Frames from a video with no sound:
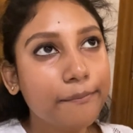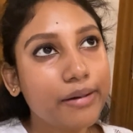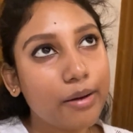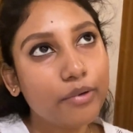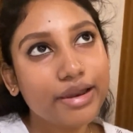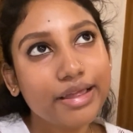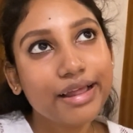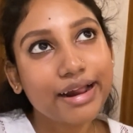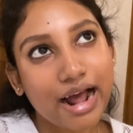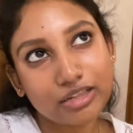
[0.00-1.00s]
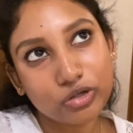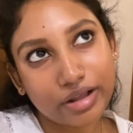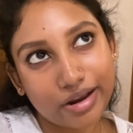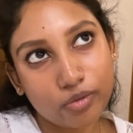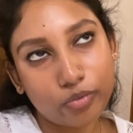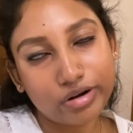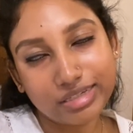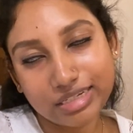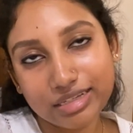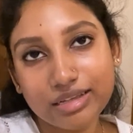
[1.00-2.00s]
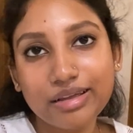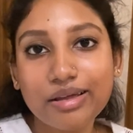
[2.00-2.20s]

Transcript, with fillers: মা বলে কাজল কেন পরিস নি